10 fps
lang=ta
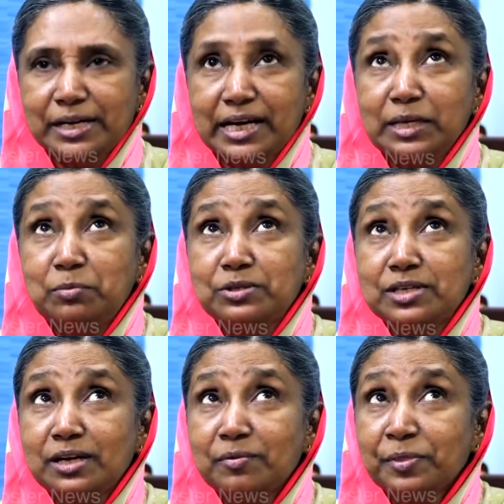அப்படின்னு கையை
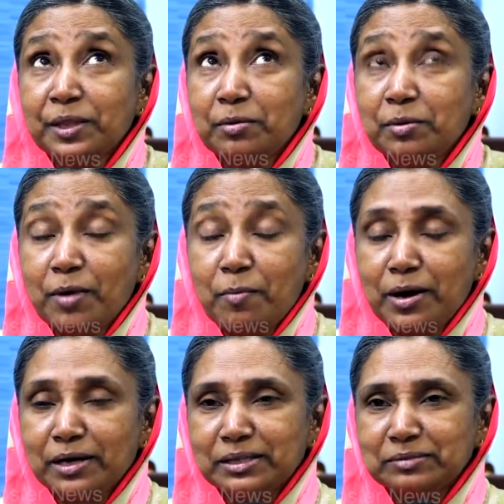பிடிச்சா இப்படி
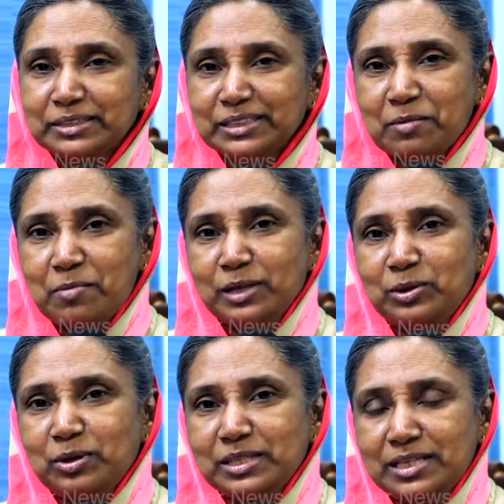பார்ப்பாங்க
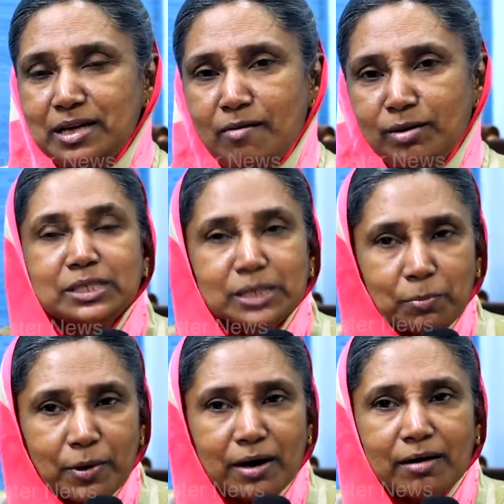பார்த்தோன்னே சரி அவங்க
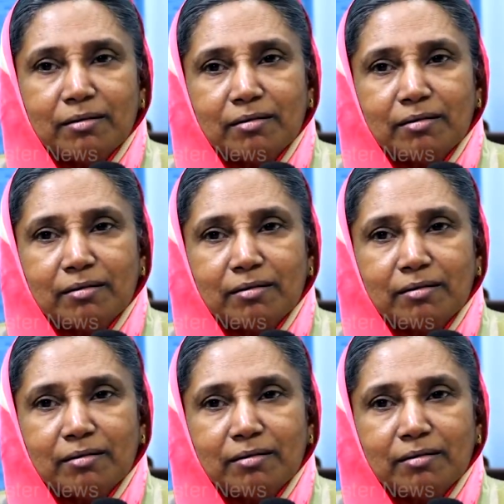சித்தப்பா